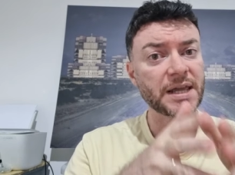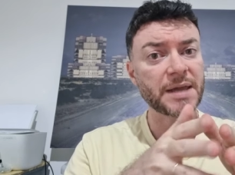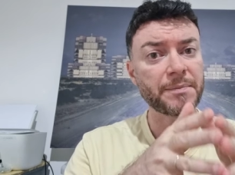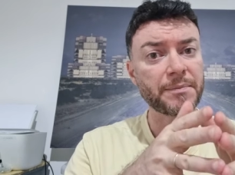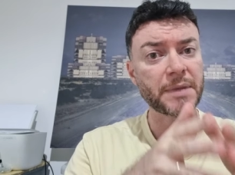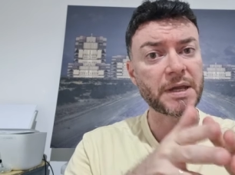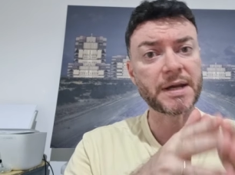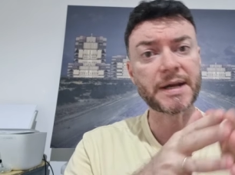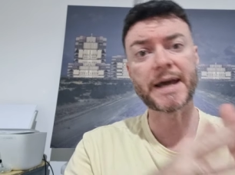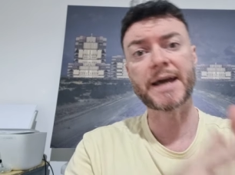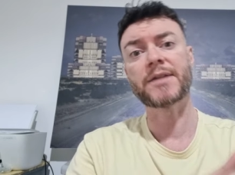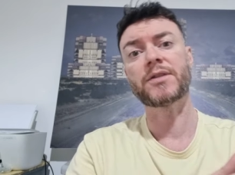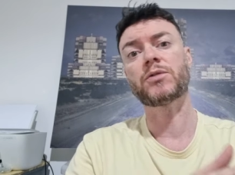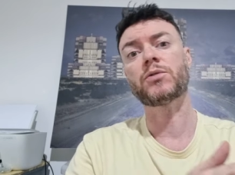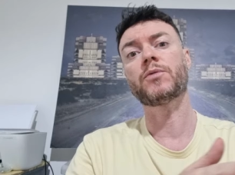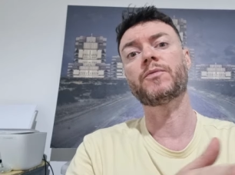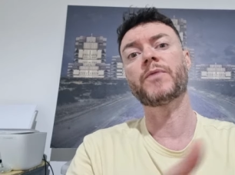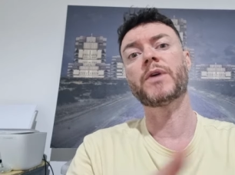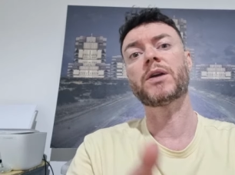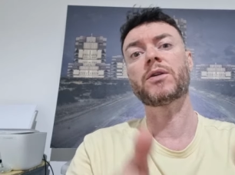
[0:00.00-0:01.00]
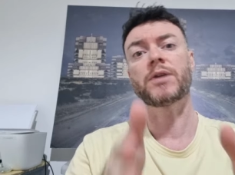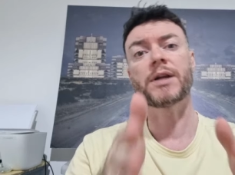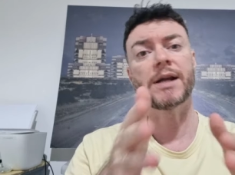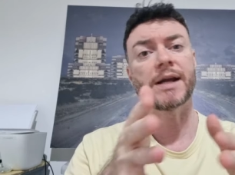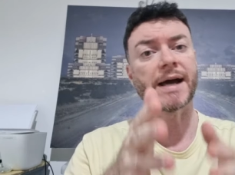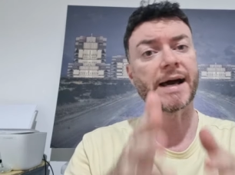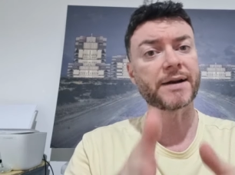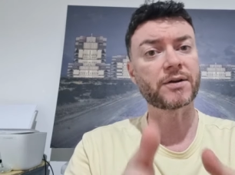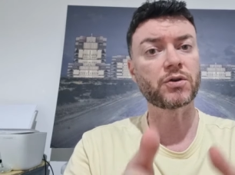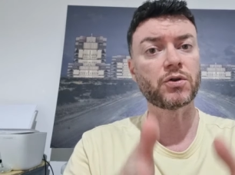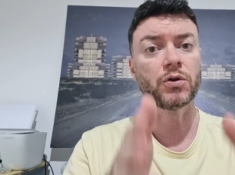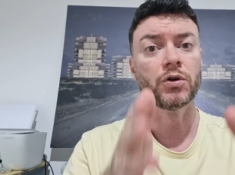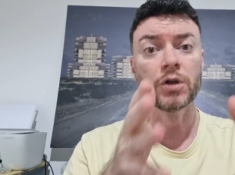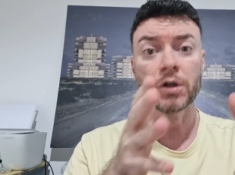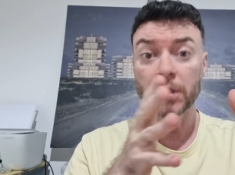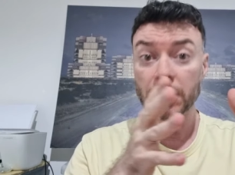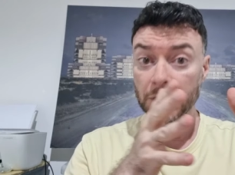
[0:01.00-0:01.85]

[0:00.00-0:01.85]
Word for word: imminente, ovvero nell'arco